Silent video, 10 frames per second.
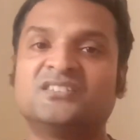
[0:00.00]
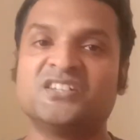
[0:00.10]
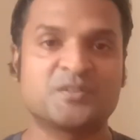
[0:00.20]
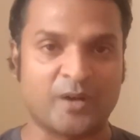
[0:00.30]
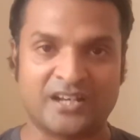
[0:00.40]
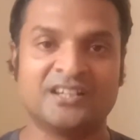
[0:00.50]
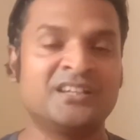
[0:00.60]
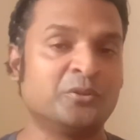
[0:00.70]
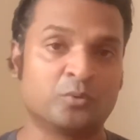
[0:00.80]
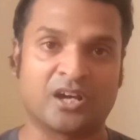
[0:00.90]
30 बार ही
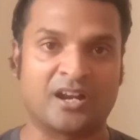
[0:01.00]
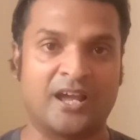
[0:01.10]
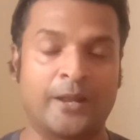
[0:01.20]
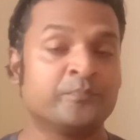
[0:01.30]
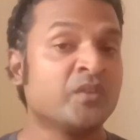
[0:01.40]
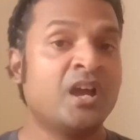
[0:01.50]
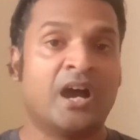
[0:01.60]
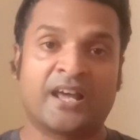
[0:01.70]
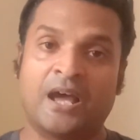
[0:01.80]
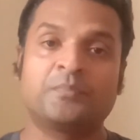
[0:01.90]
क्यों करना है
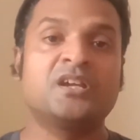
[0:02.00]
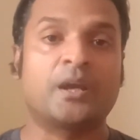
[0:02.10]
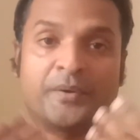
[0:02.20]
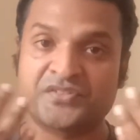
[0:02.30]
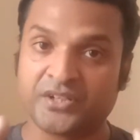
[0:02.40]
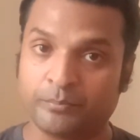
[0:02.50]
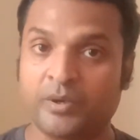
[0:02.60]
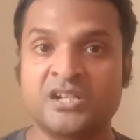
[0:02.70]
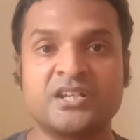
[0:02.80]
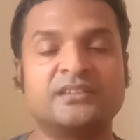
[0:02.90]
अगर आपकी कैपेसिटी
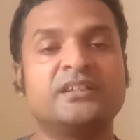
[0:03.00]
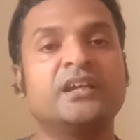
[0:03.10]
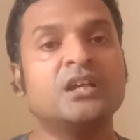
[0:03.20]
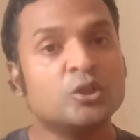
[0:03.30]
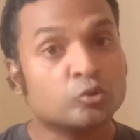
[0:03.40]
बढ़ जाती है